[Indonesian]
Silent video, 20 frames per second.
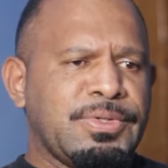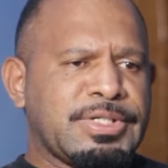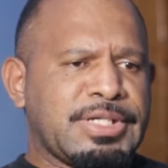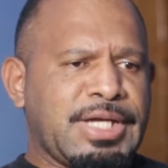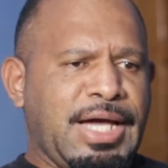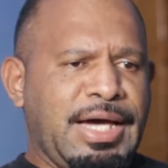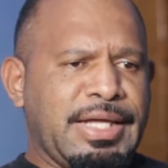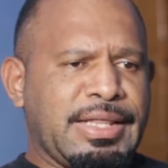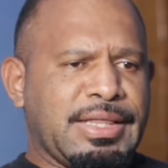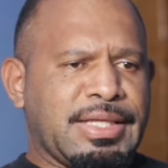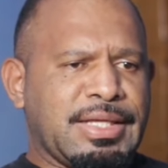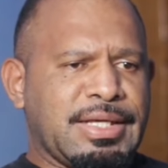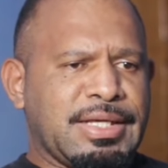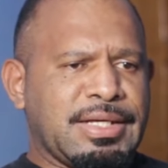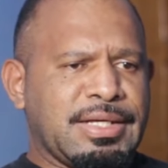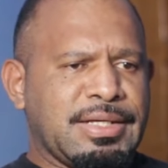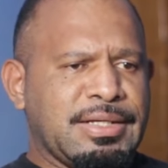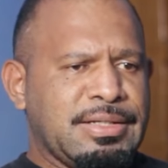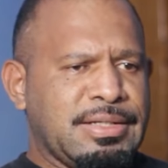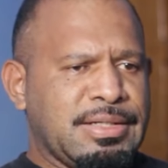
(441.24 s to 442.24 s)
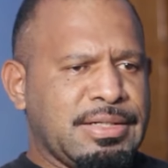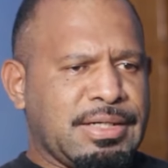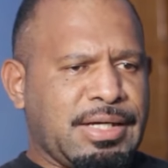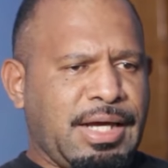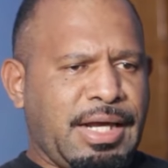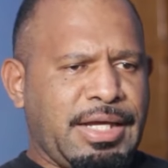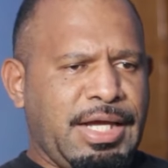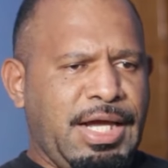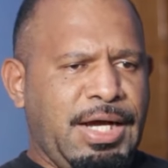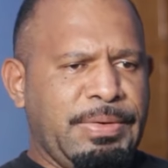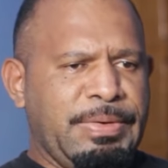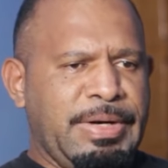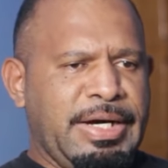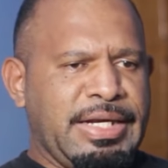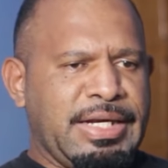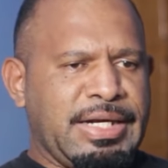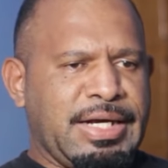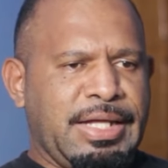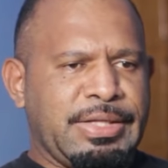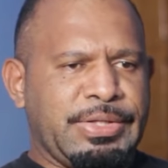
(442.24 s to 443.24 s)
saat
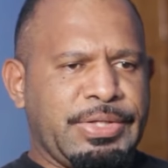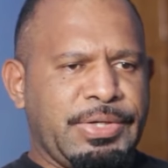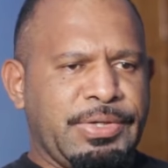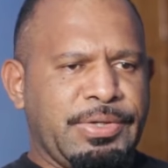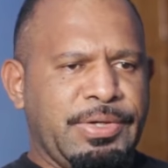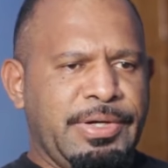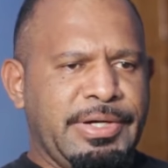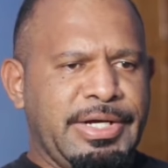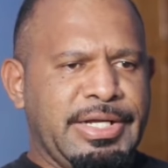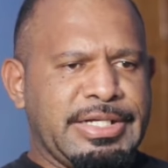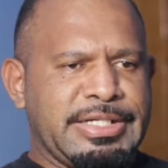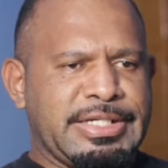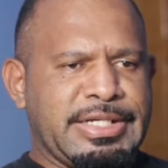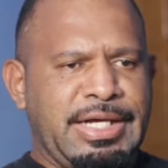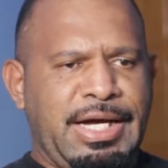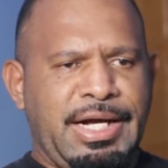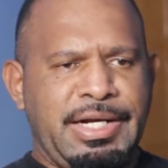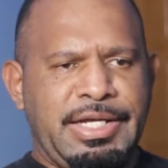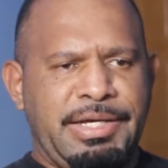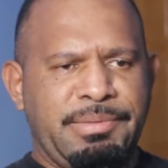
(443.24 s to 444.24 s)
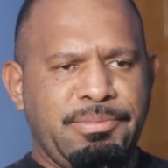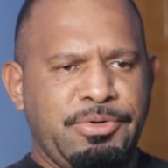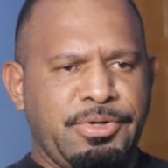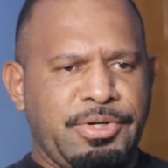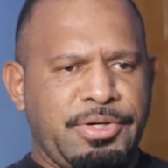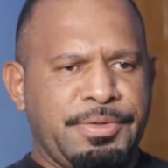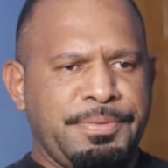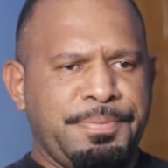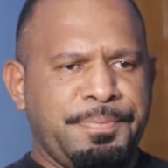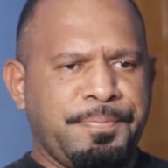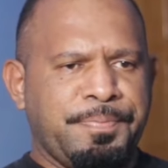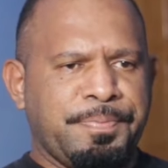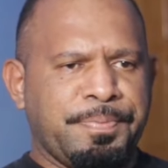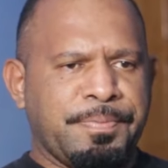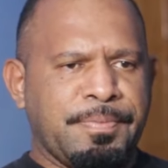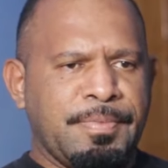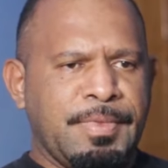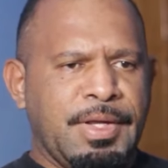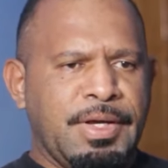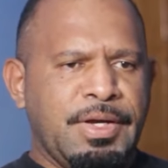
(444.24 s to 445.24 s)
karyawan kantor Google sedang libur.
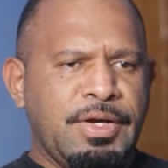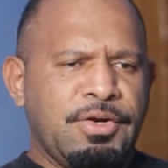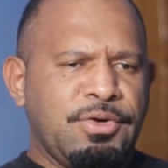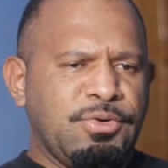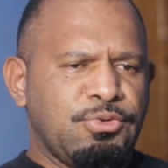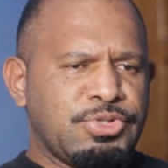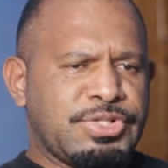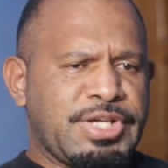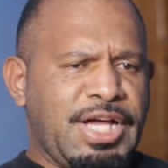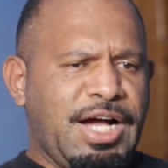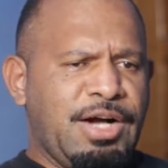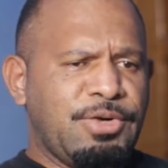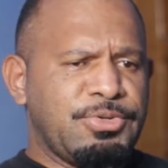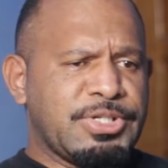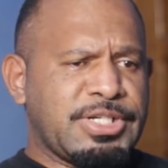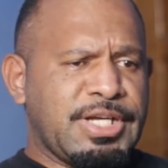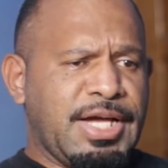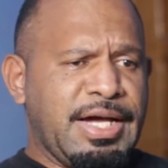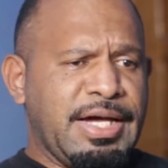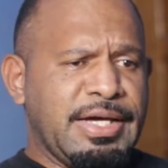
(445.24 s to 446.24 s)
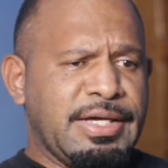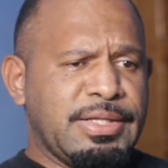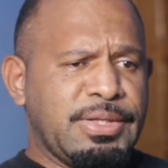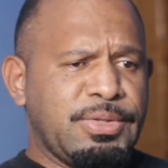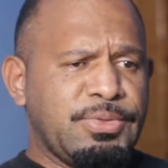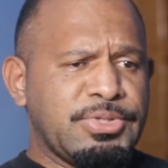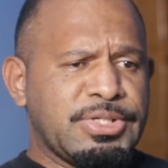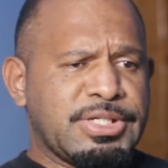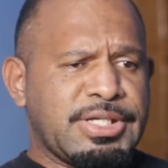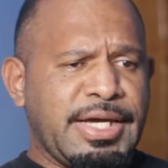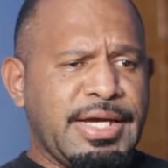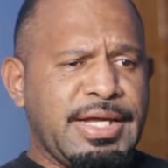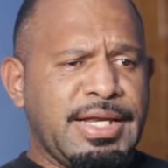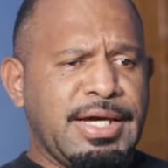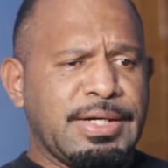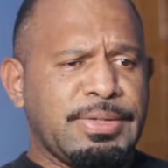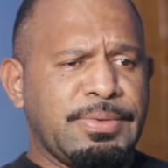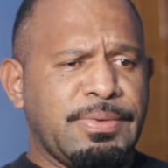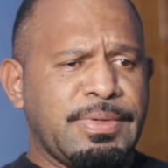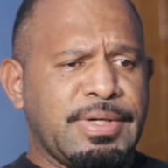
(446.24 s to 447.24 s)
Usaha-usaha itu saya
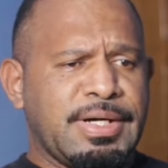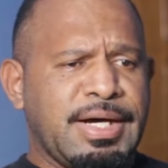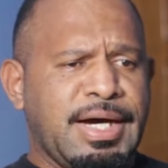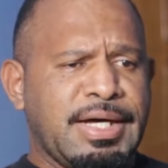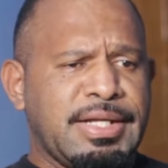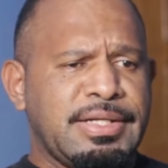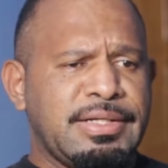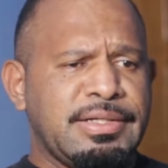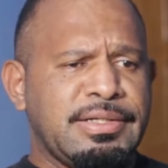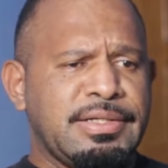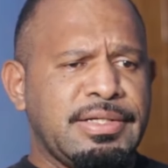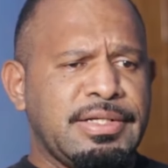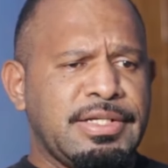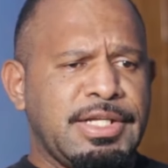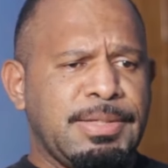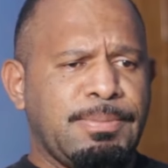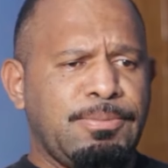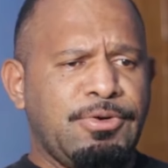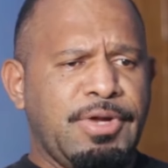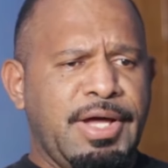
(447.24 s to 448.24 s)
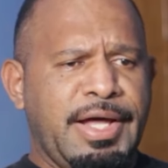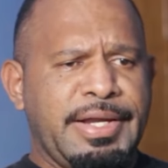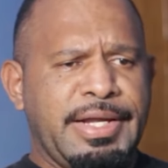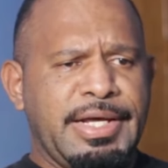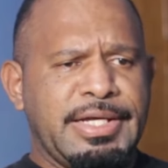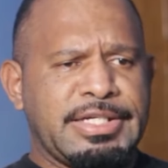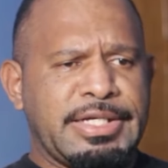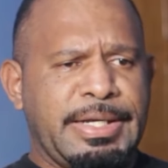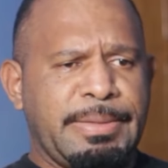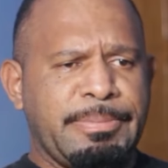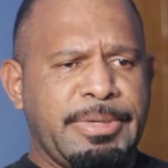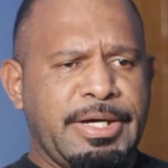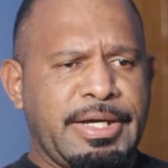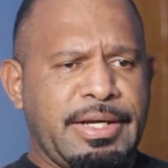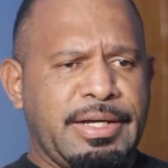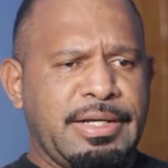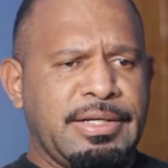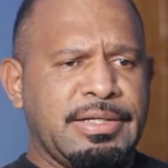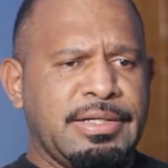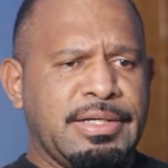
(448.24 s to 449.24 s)
lakukan di bulan
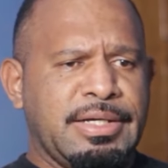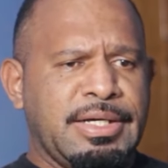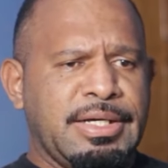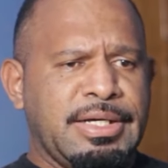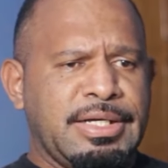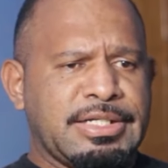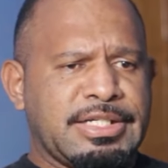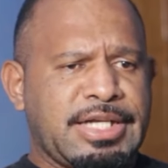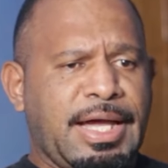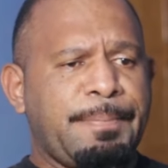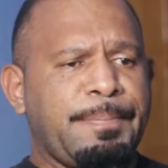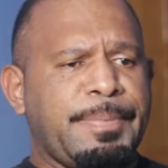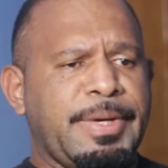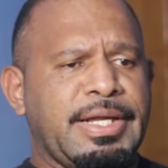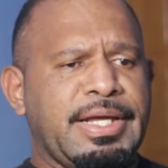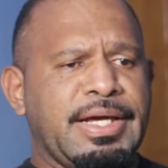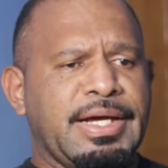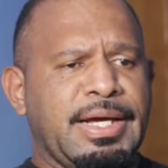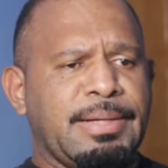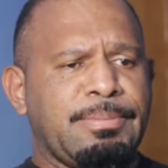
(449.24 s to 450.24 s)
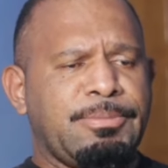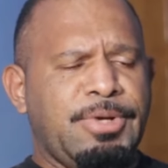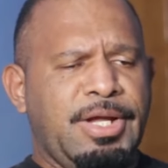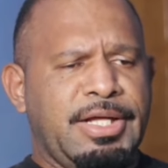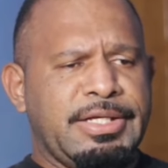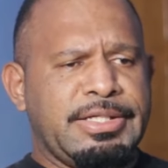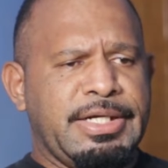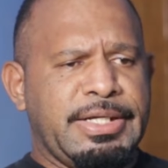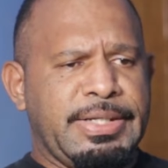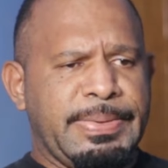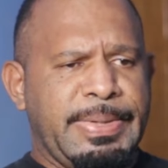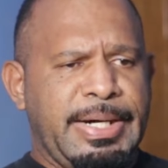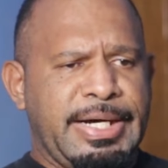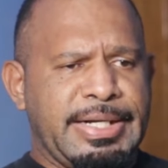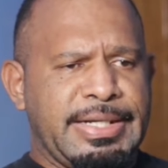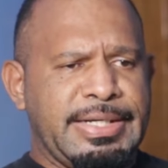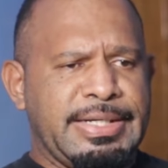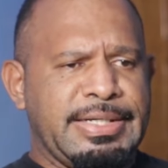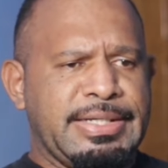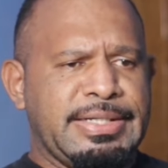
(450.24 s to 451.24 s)
Desember sampai dengan bulan
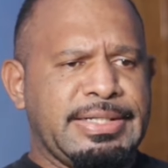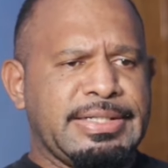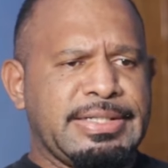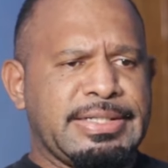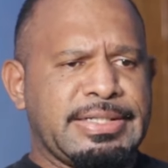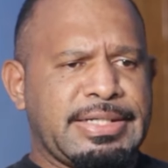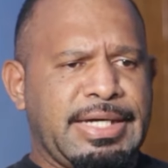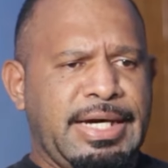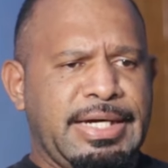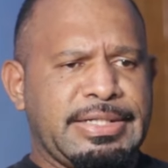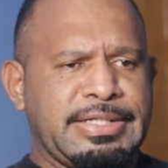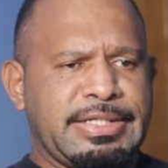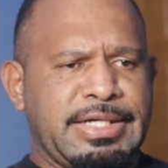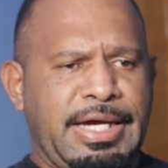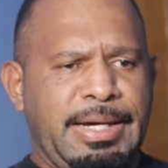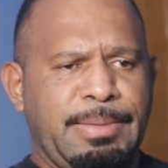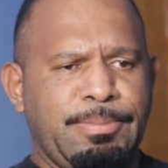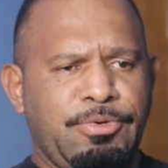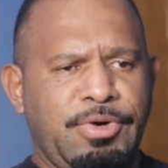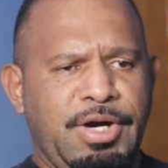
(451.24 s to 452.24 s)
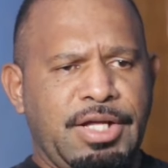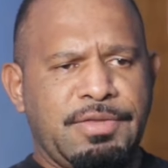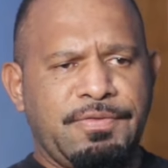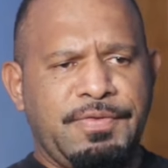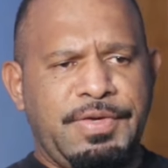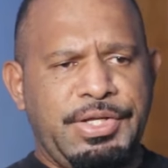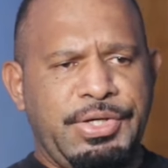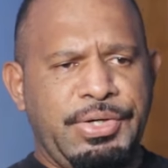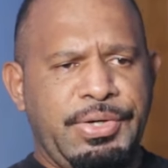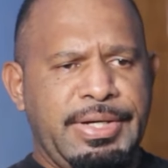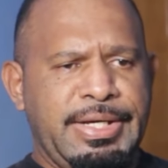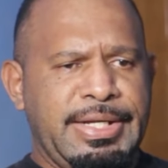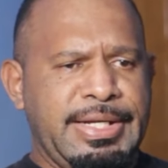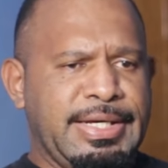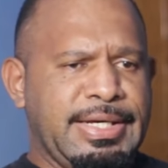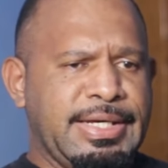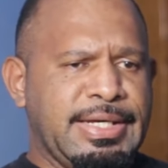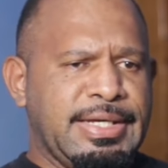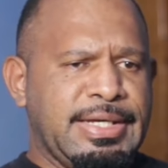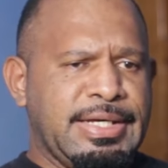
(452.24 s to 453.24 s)
Januari saat saya buat video
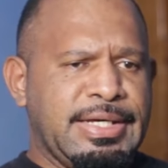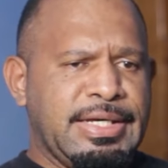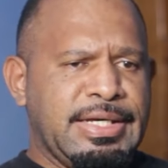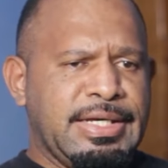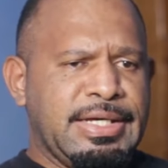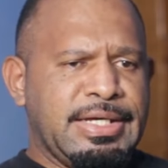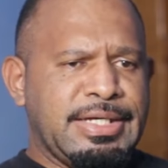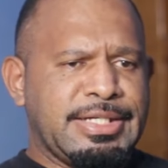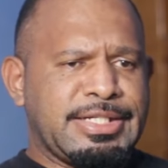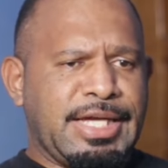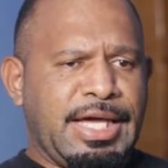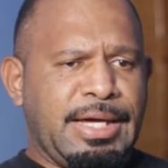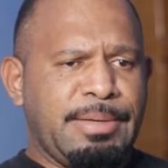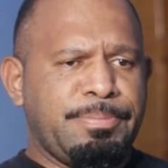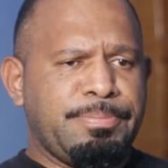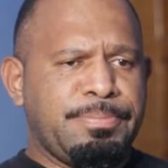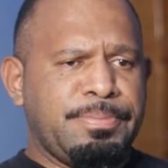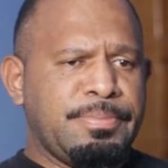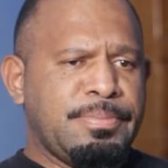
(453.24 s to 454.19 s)
ini. Saya